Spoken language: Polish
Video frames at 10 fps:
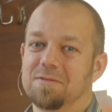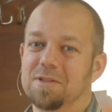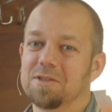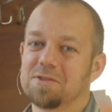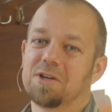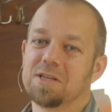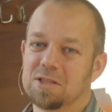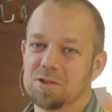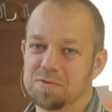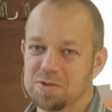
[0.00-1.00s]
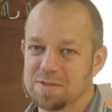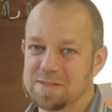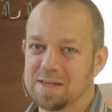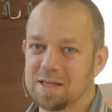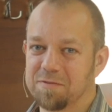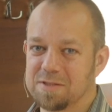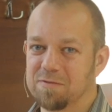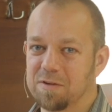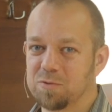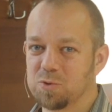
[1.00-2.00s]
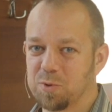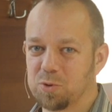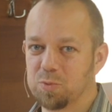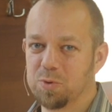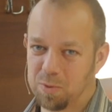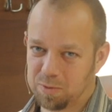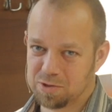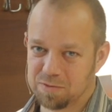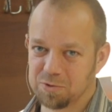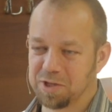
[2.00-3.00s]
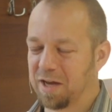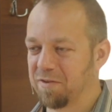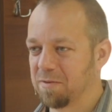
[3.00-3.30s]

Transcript: jeden z organizatorów Stolica Regia Festiwal w Kluczborku, był moim gościem w drugiej kawie.